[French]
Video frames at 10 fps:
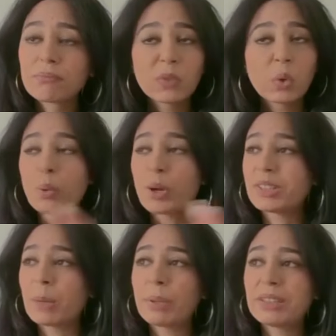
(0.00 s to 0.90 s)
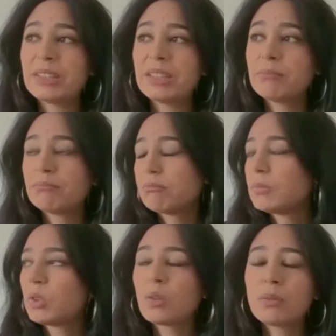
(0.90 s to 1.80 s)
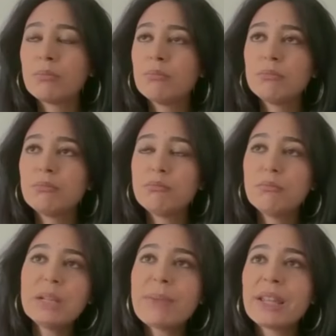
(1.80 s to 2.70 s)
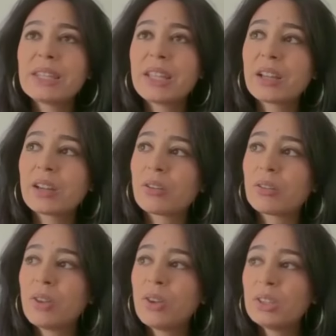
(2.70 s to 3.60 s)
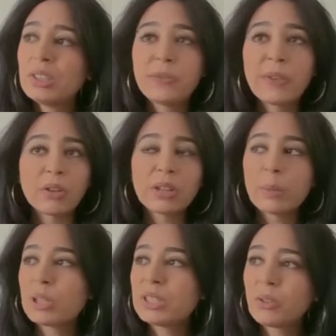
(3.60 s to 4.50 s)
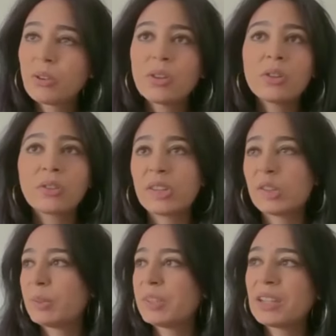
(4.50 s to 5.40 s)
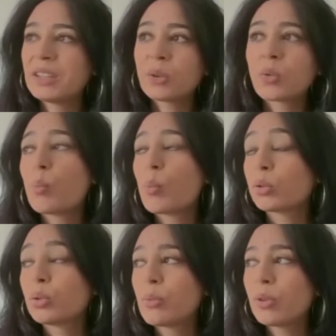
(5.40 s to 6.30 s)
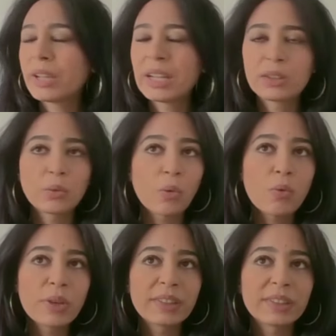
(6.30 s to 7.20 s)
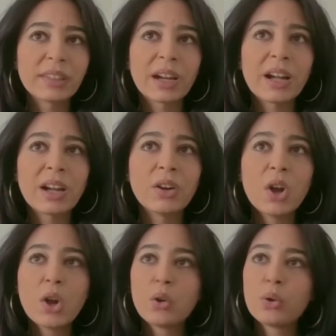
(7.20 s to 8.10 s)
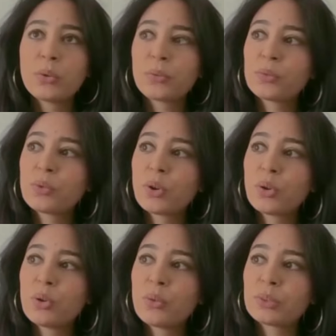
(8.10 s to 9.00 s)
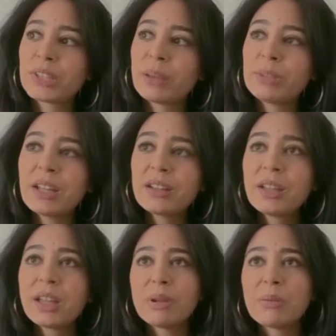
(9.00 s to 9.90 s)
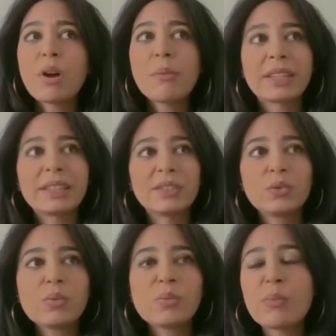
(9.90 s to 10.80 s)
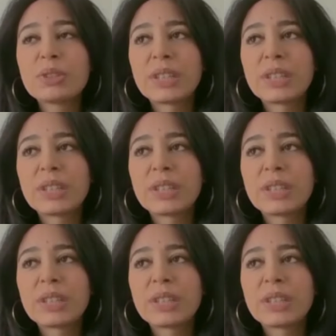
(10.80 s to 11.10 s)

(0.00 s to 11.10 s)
qu'on peut interpréter de mille manières différentes. Les politologues, les spécialistes en comportement électoraux, etc., le font, le font très bien. Mais moi, ma question, moi, mon